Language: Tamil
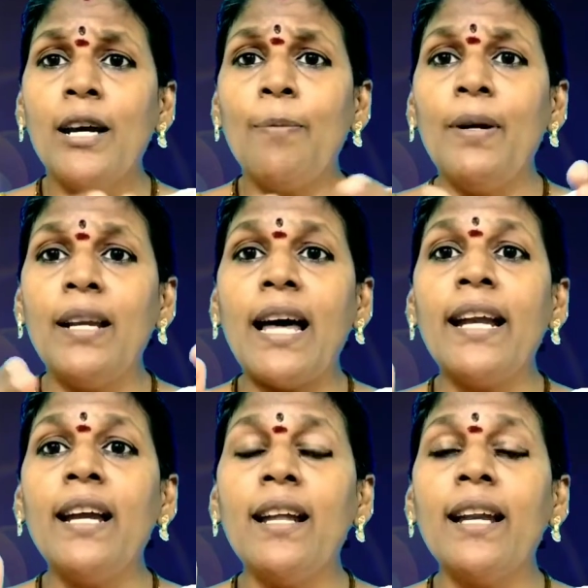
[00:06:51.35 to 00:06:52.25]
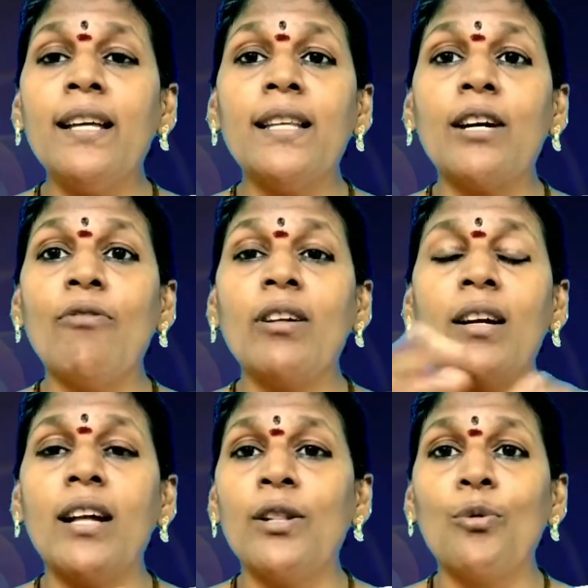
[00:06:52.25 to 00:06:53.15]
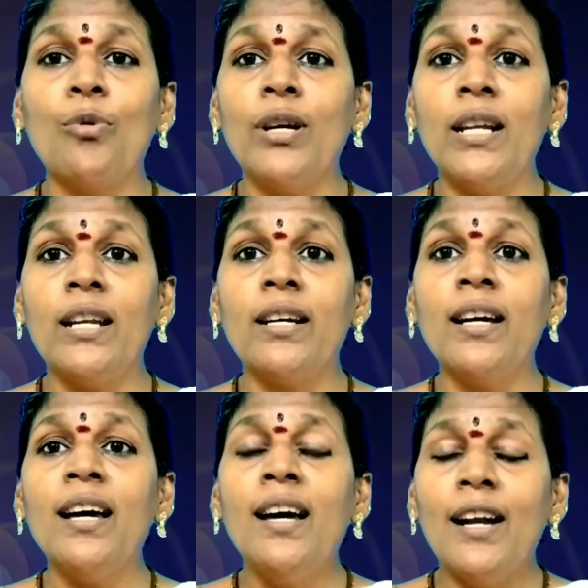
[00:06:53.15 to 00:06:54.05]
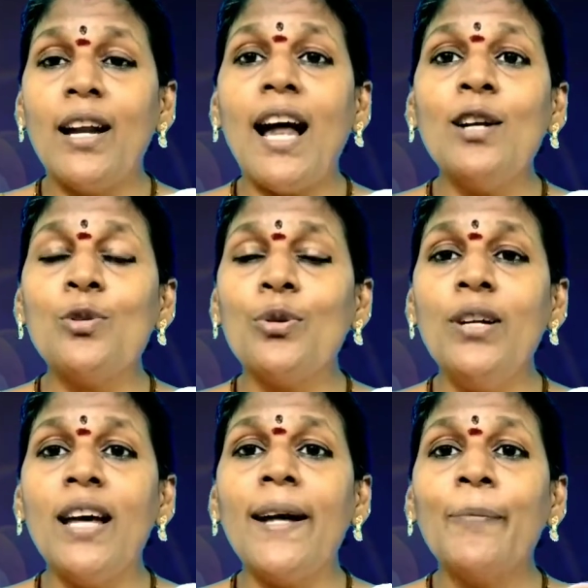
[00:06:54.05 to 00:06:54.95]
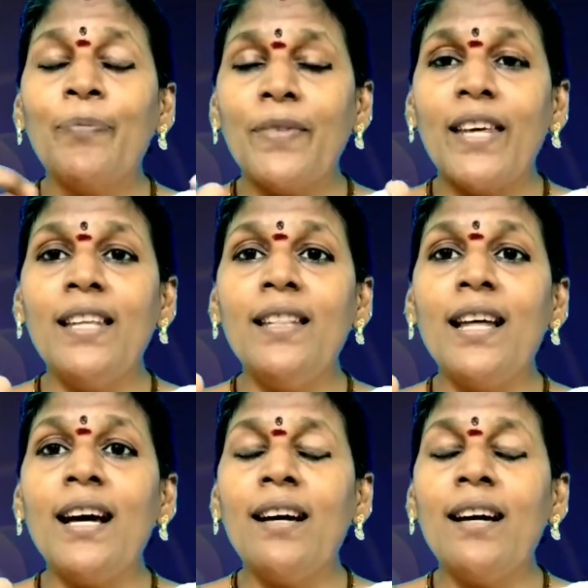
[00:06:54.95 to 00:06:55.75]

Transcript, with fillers: இப்படி நிறைய நிறைய தகவல்கள் அந்த கோயிலில் இருக்குது நான் சொன்ன இந்த